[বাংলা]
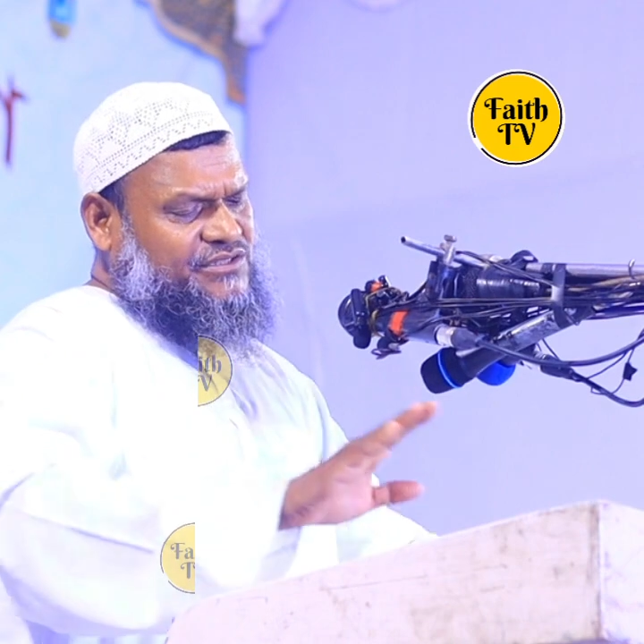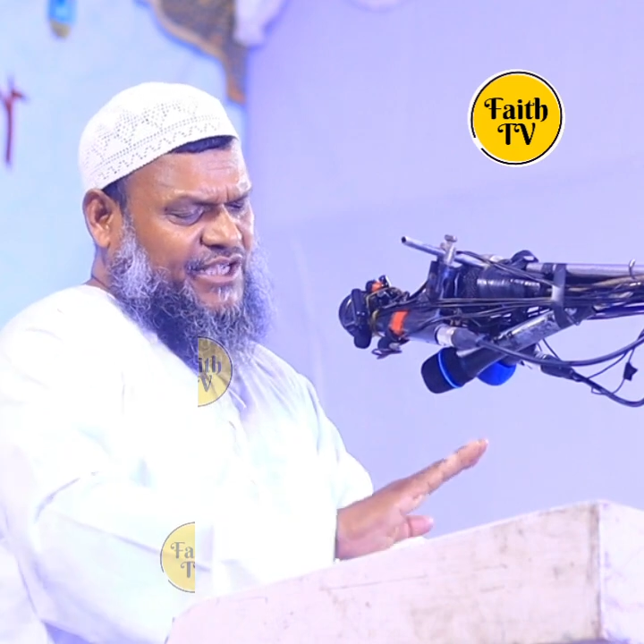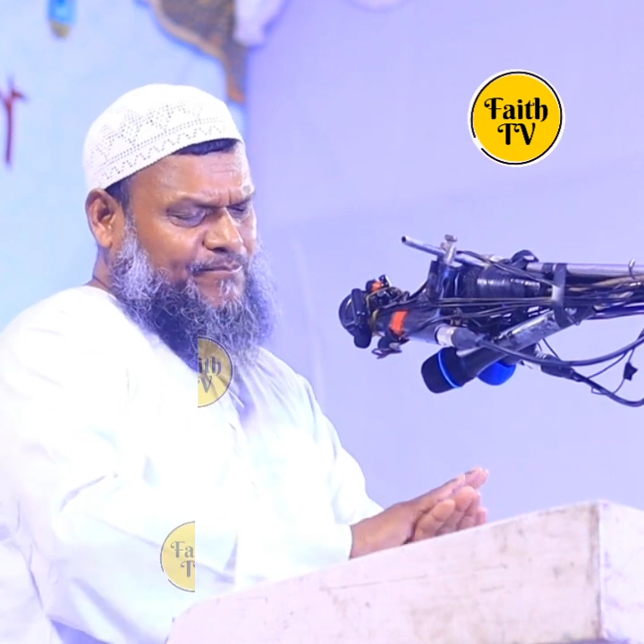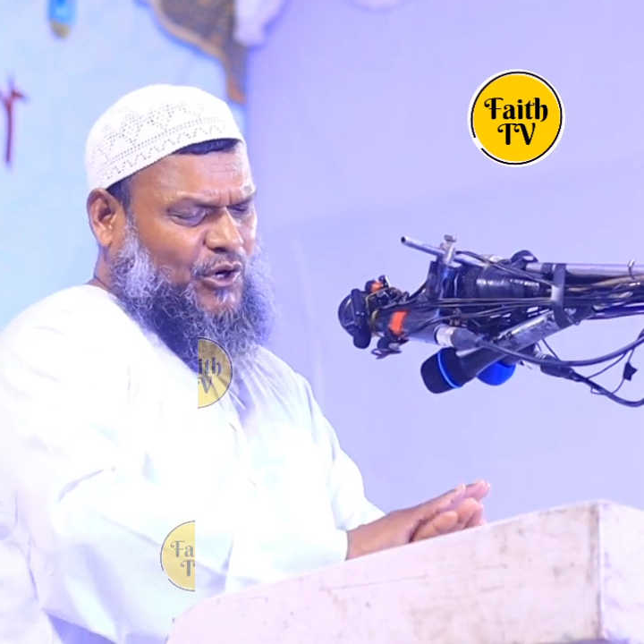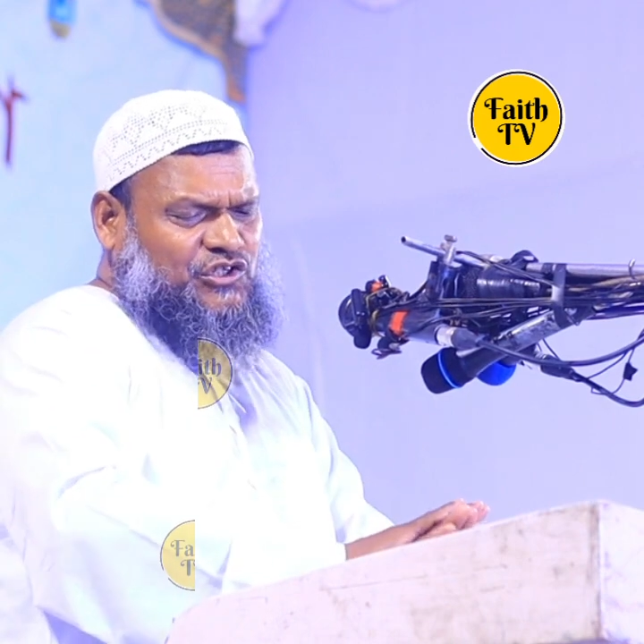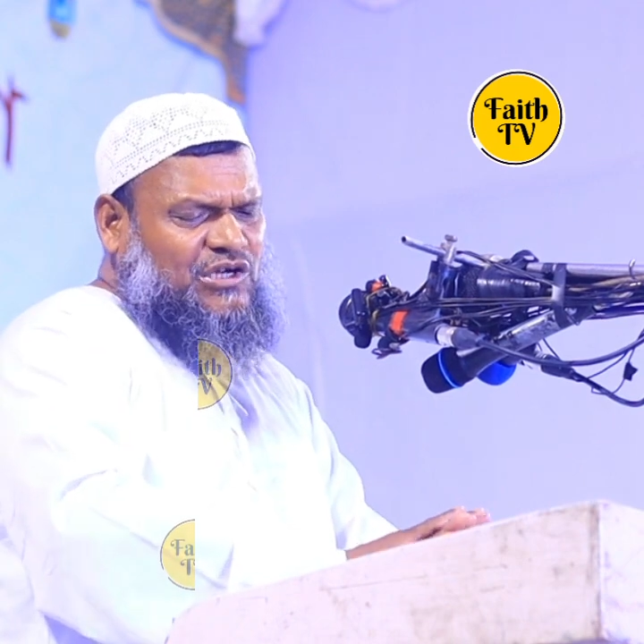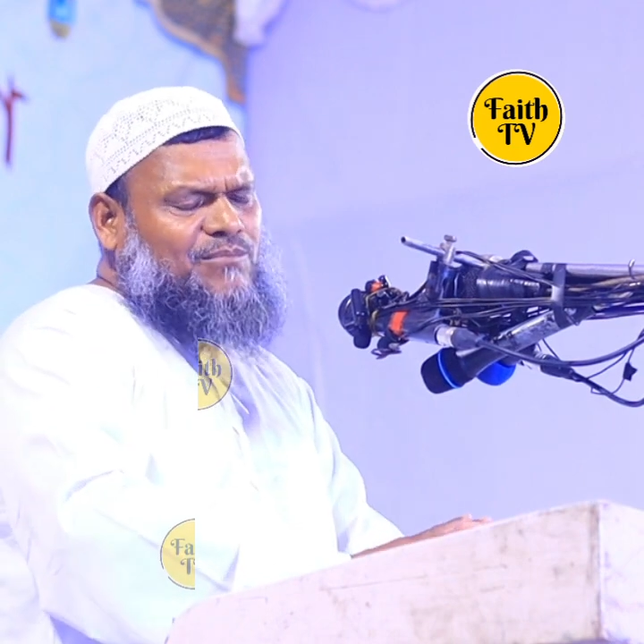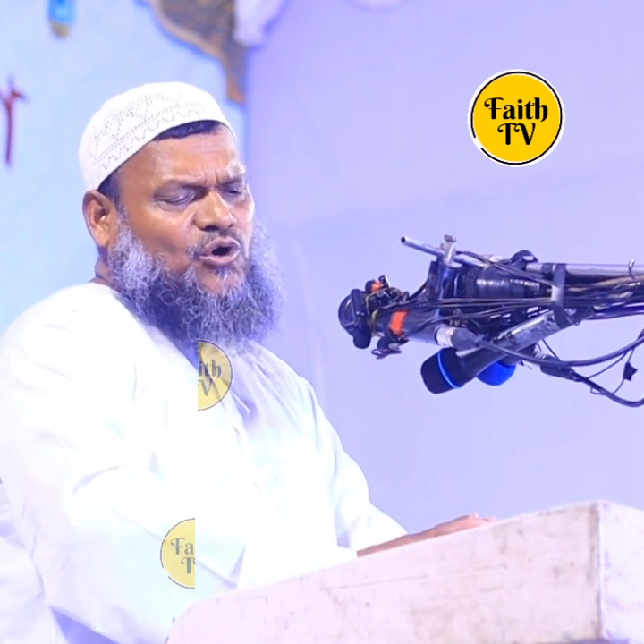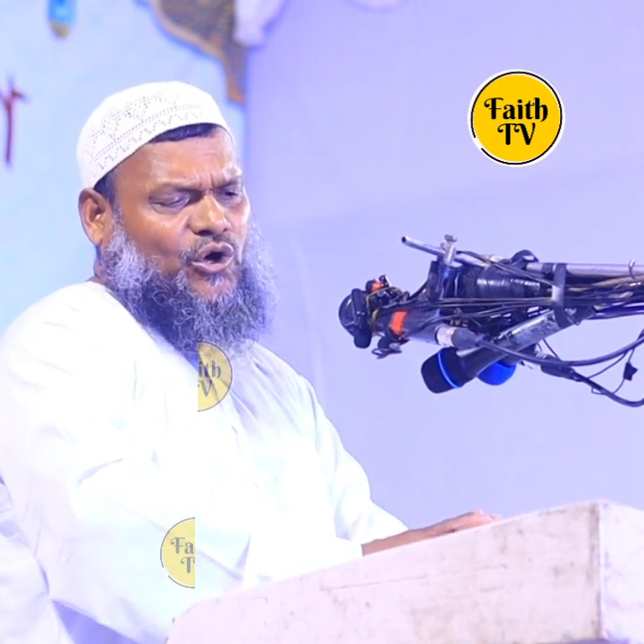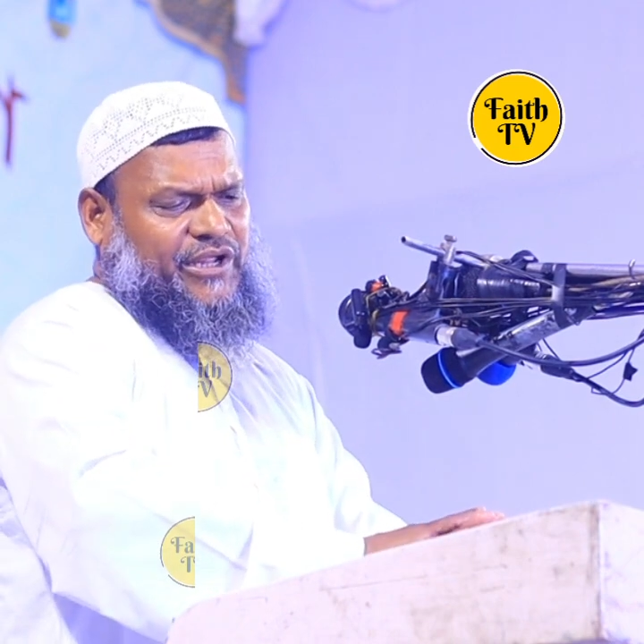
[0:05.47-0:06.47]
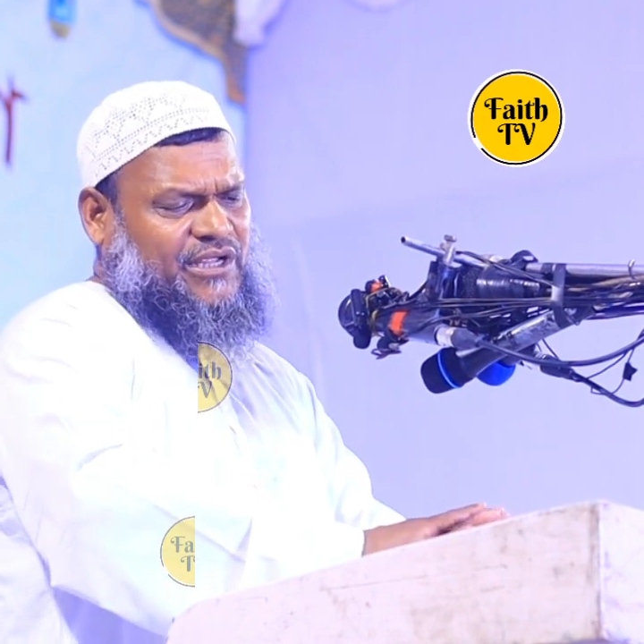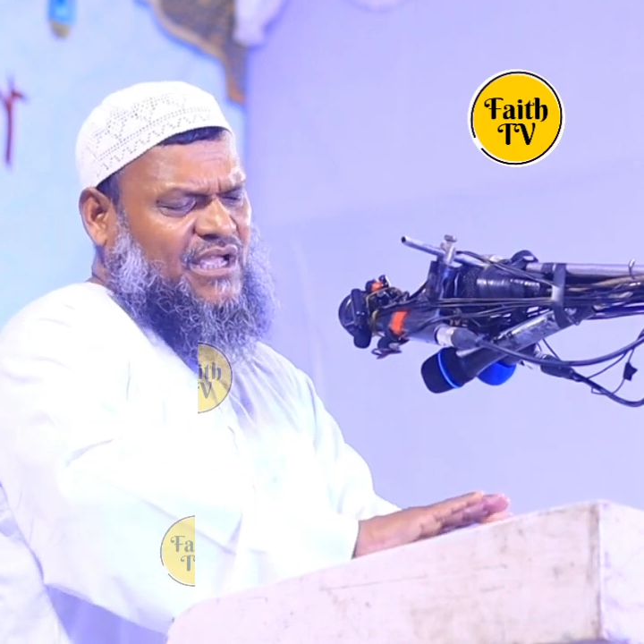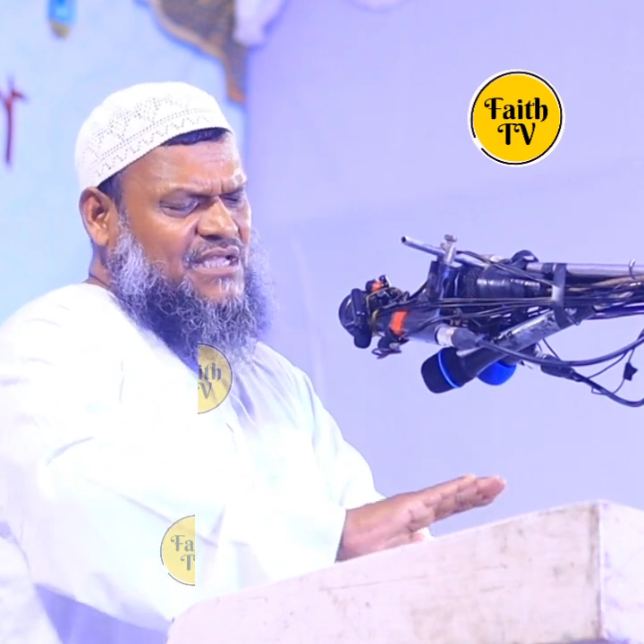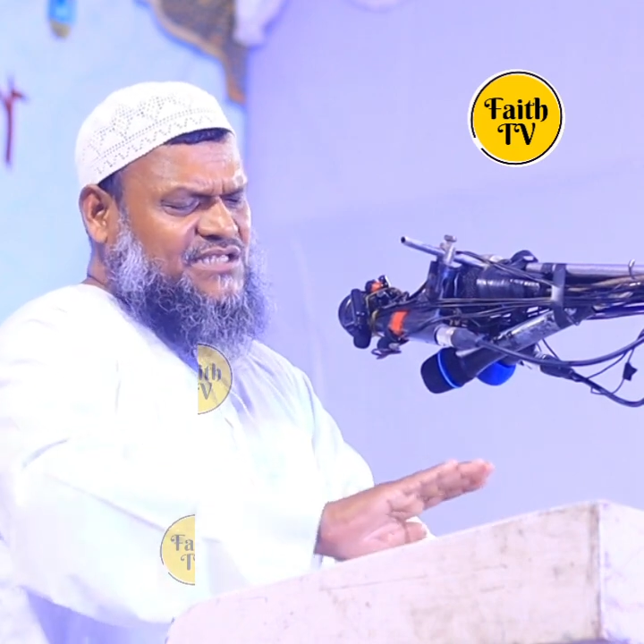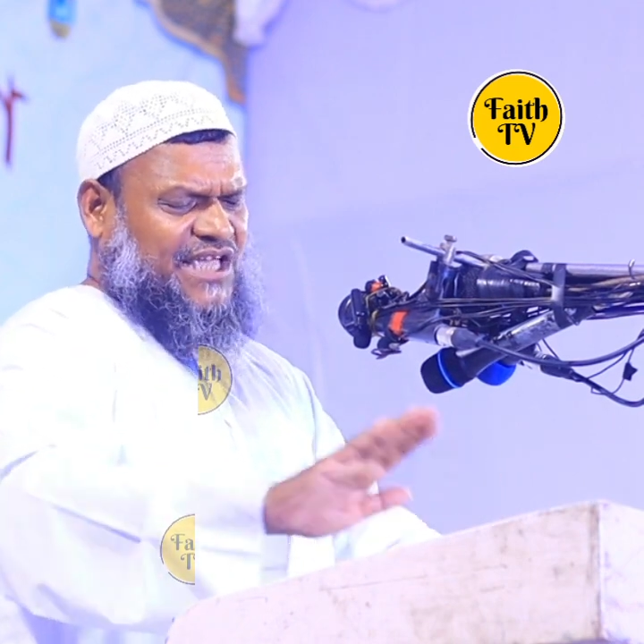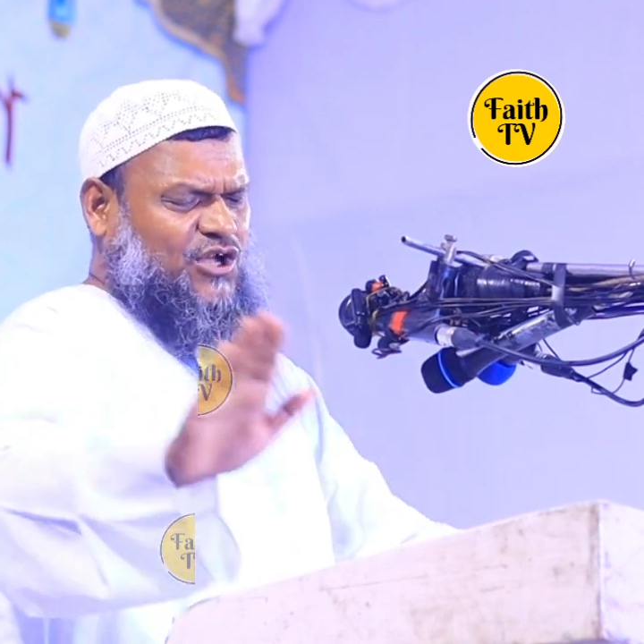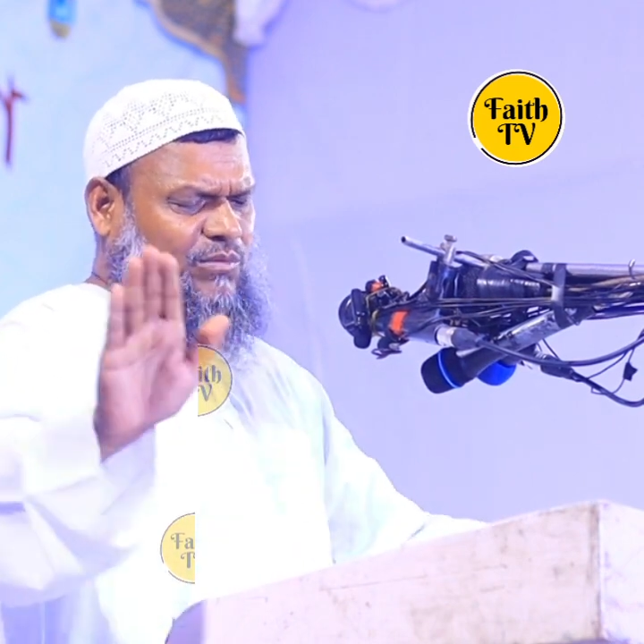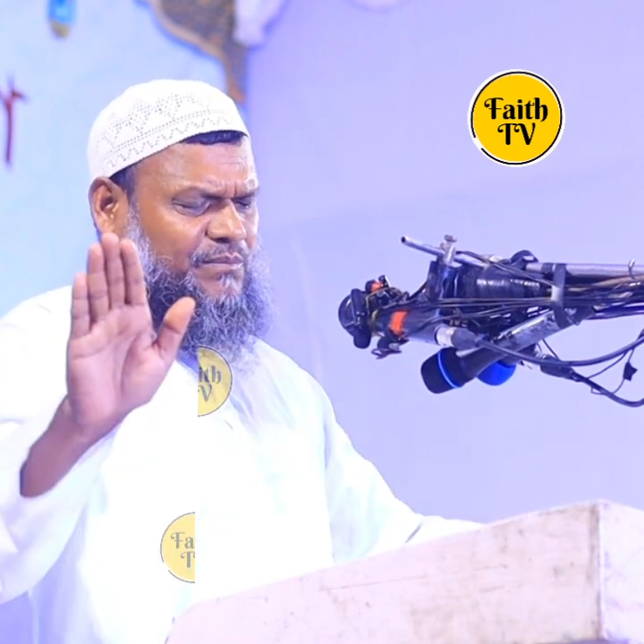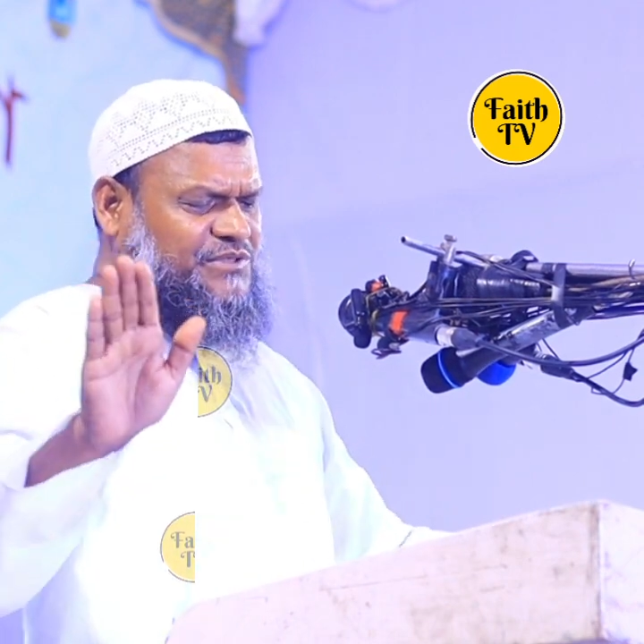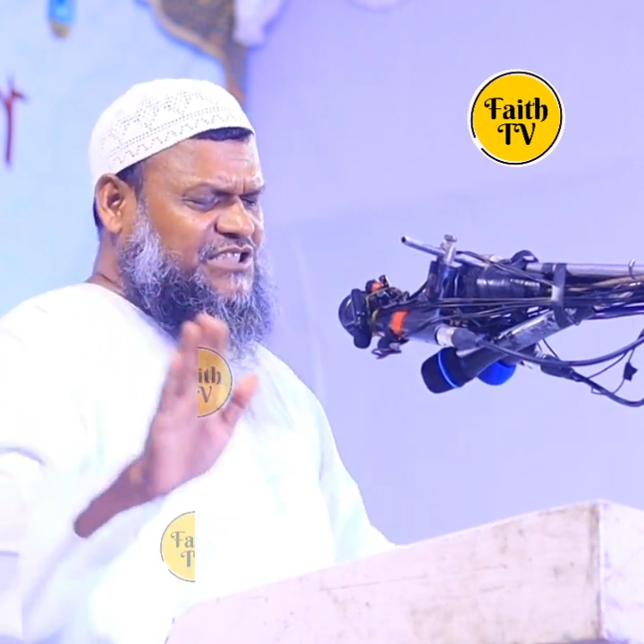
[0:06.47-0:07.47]
যে বদনাম করে সেই
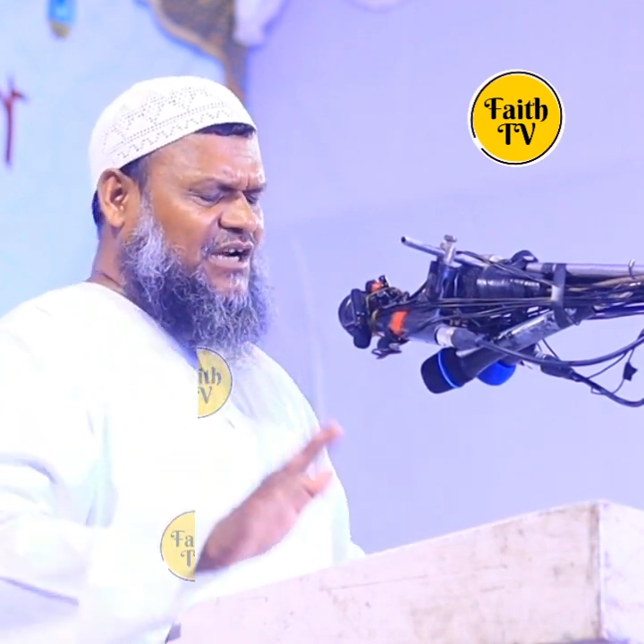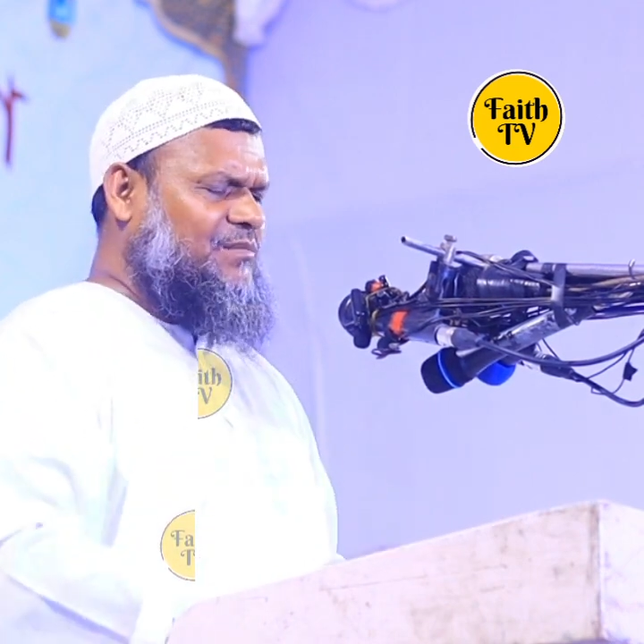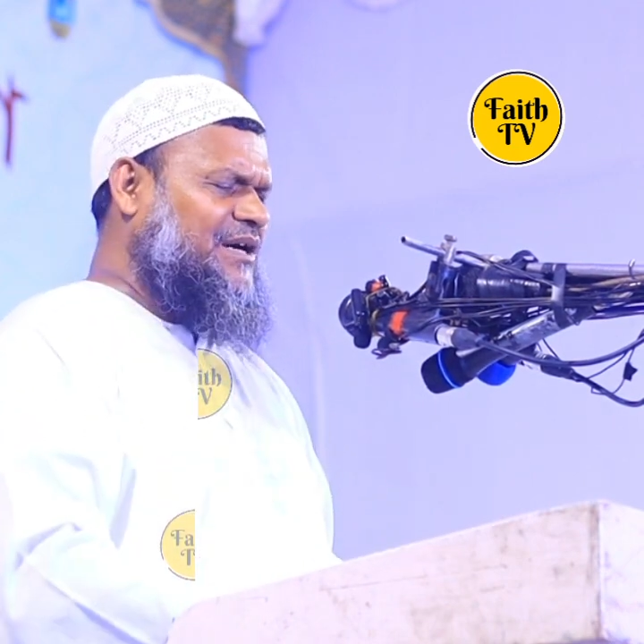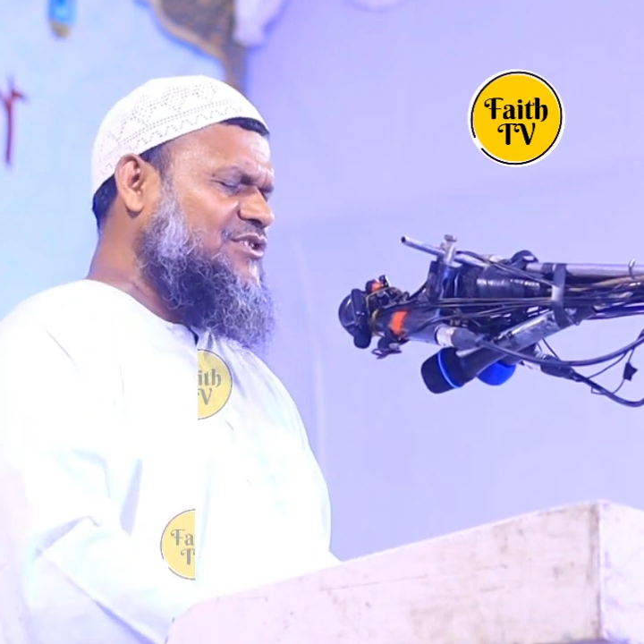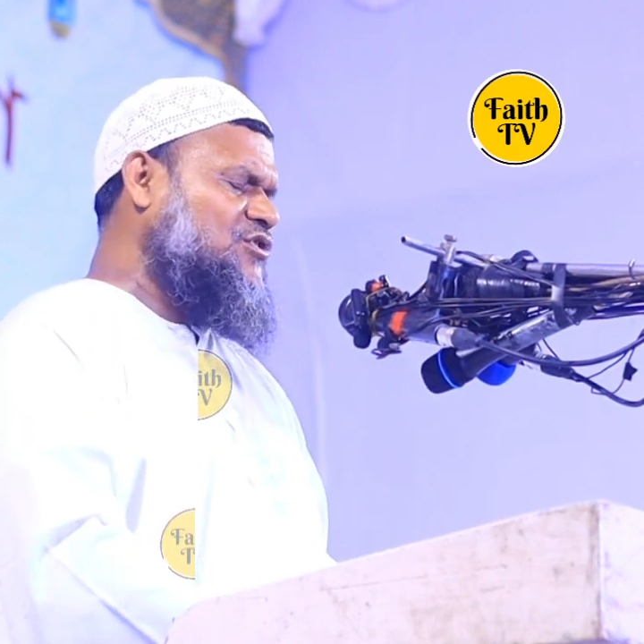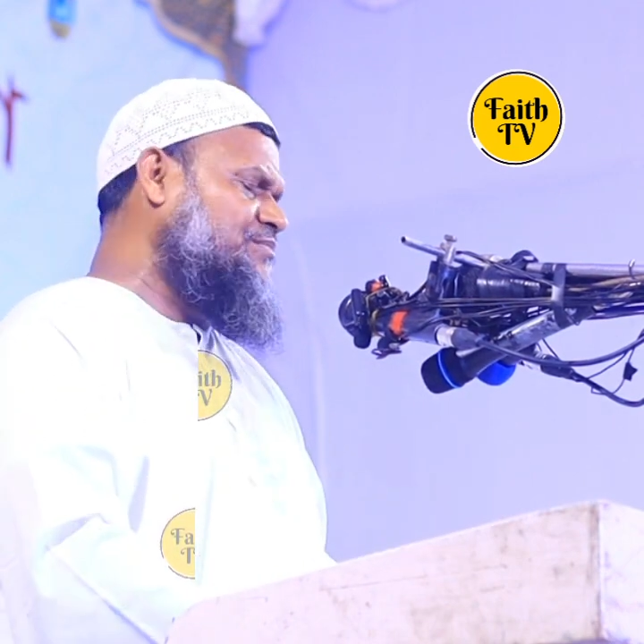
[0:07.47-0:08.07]
হবে বিচার মাঠে